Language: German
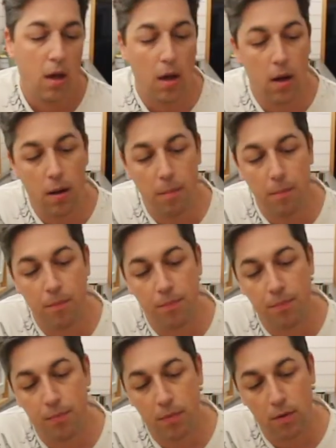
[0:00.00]
ähm,
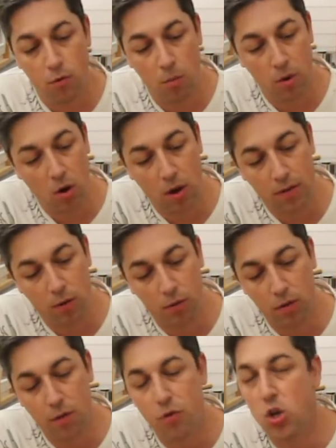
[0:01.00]
wo man da
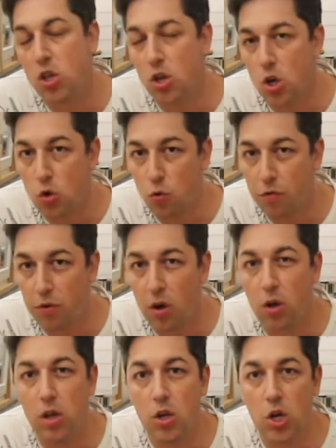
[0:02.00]
also die verschiedenen Stufen
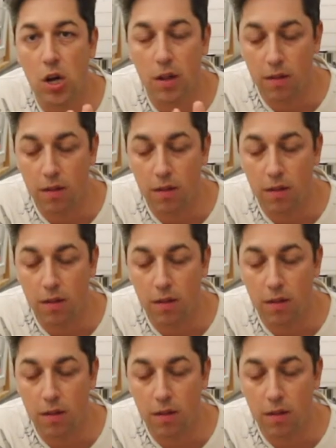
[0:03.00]
kann einstellen kann,